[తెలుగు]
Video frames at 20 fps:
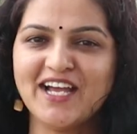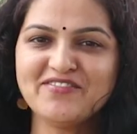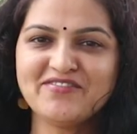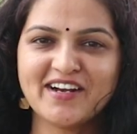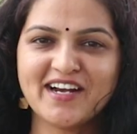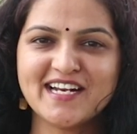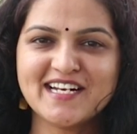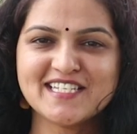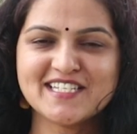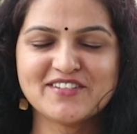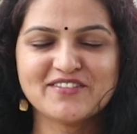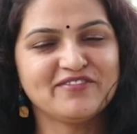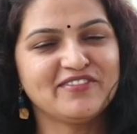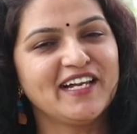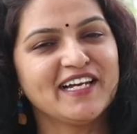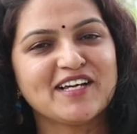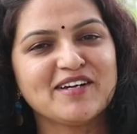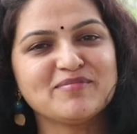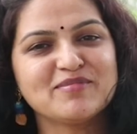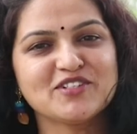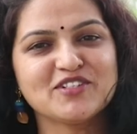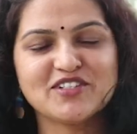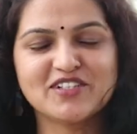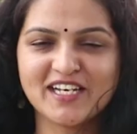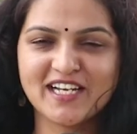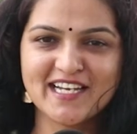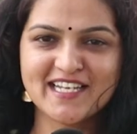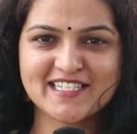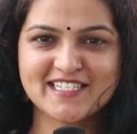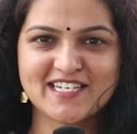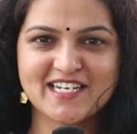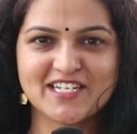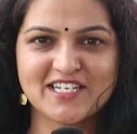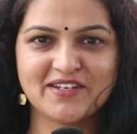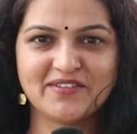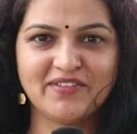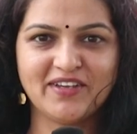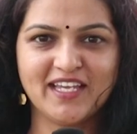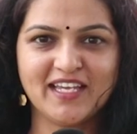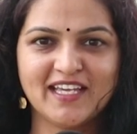హాయ్ ఫ్రెండ్స్ వెల్కమ్ టు రియల్ ఎస్టేట్
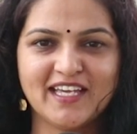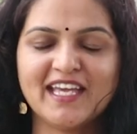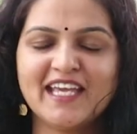టీవీ